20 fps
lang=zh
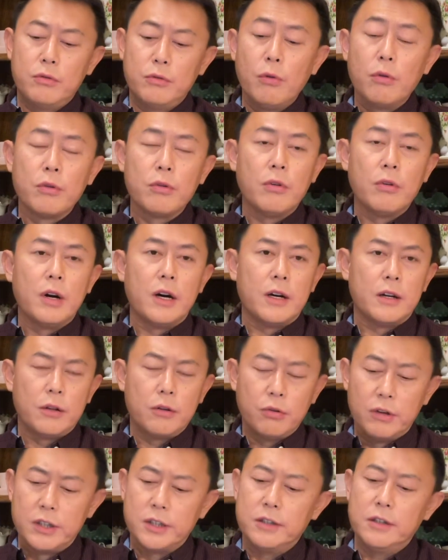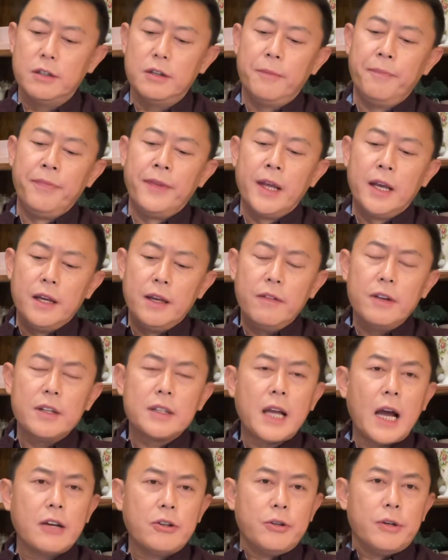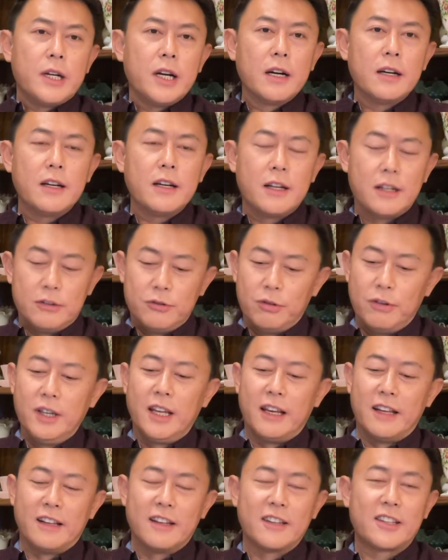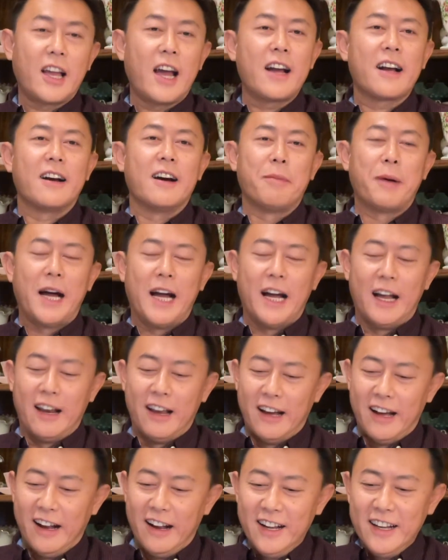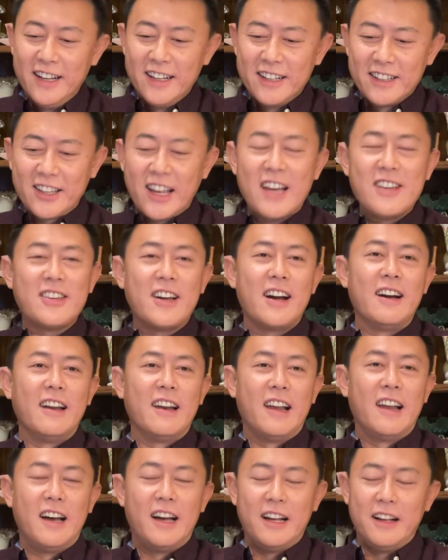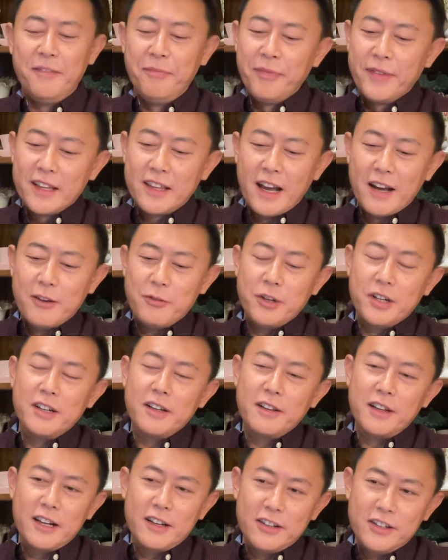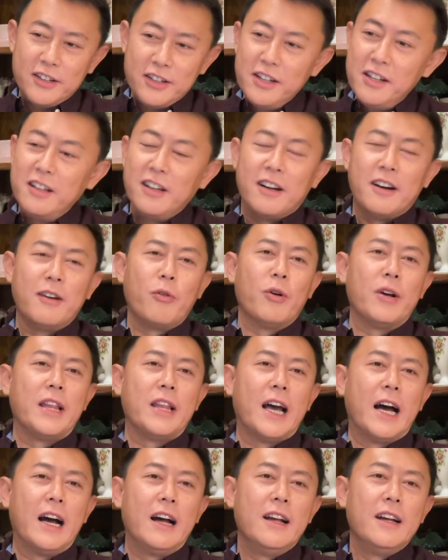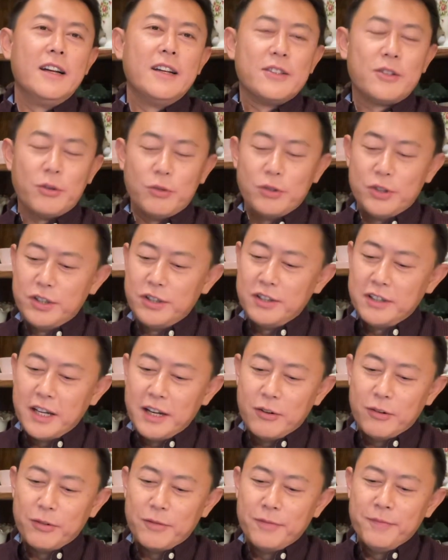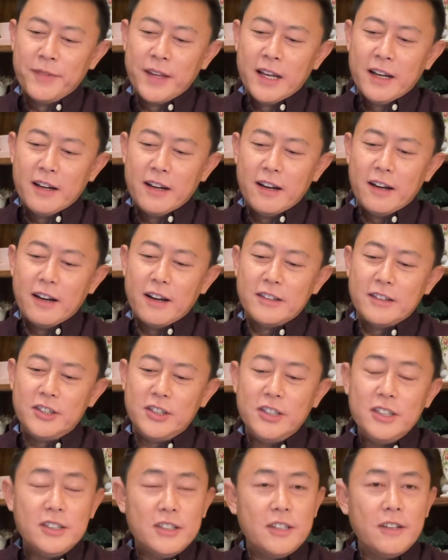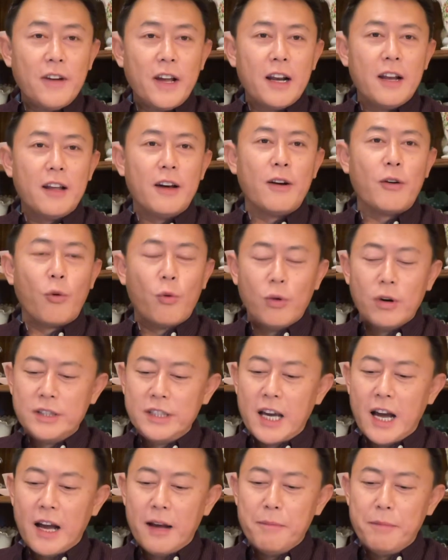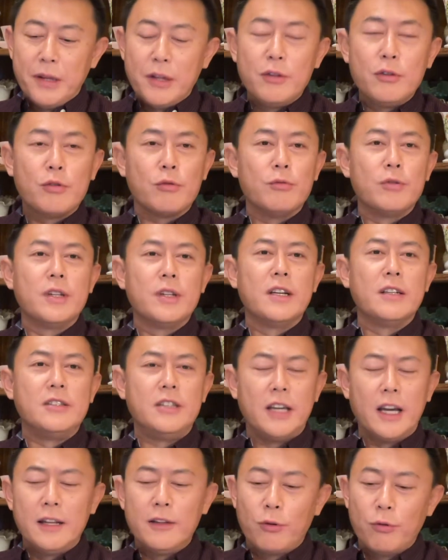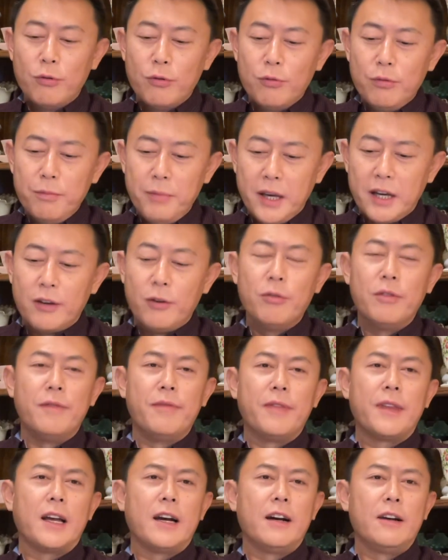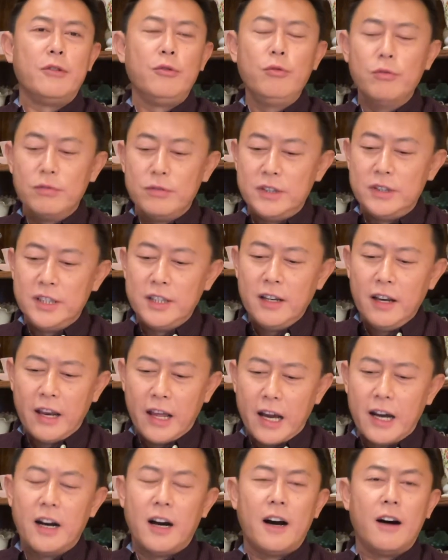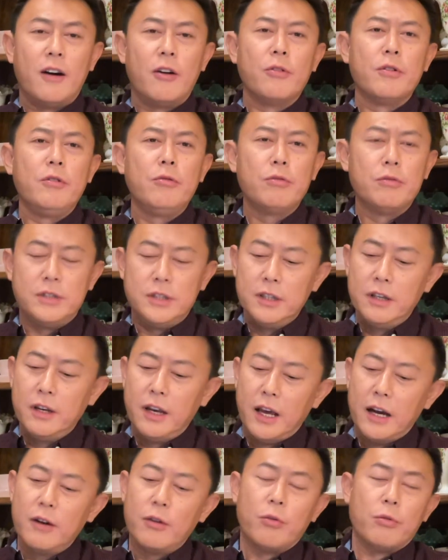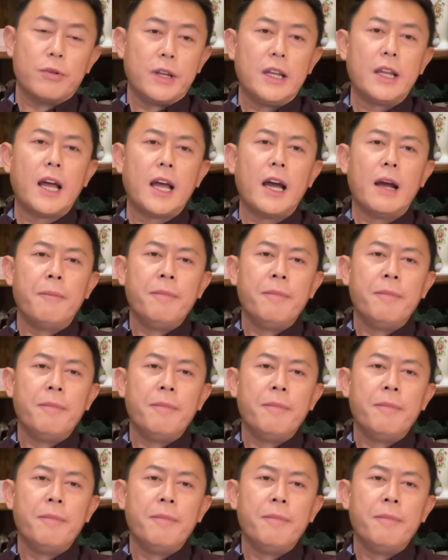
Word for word: 动作和措施，因为大学生这个群体呢太可怕了啊，太吓人了啊！大学生在任何国家都是这种呃积极为了国家民族的前途命运啊，用心良好、用心良苦的一代，